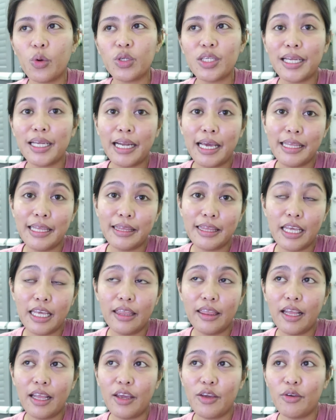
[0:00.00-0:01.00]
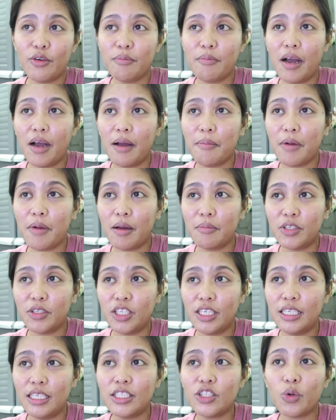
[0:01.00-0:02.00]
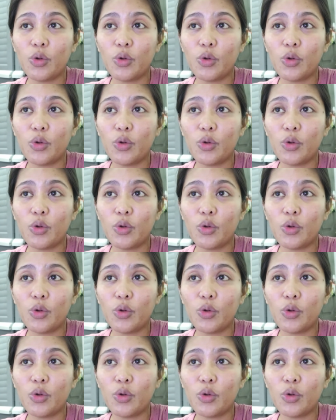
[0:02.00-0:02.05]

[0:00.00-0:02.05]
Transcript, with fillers: sa 19 na yon mga momshies.